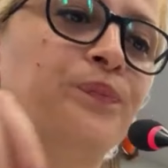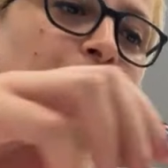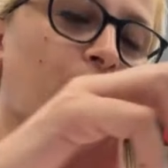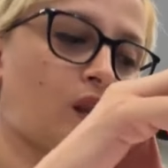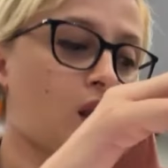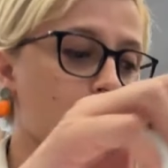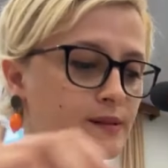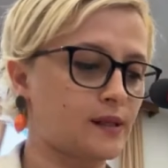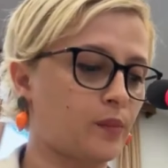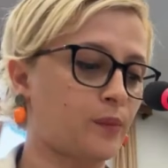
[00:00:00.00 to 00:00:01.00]
tamam.
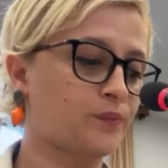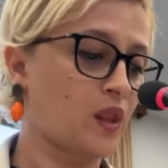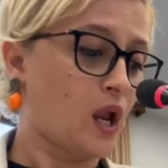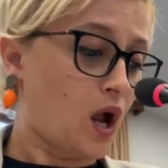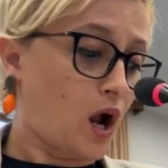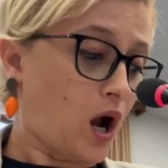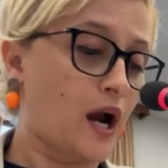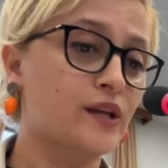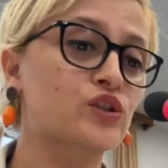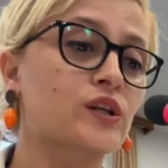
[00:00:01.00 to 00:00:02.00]
Tamam.
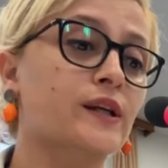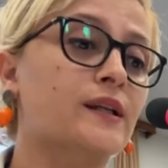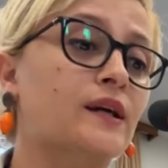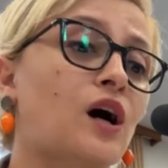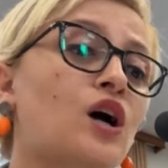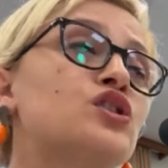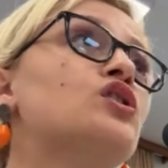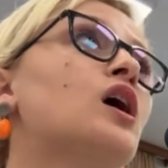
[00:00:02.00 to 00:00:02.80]
Aynı şekilde karşı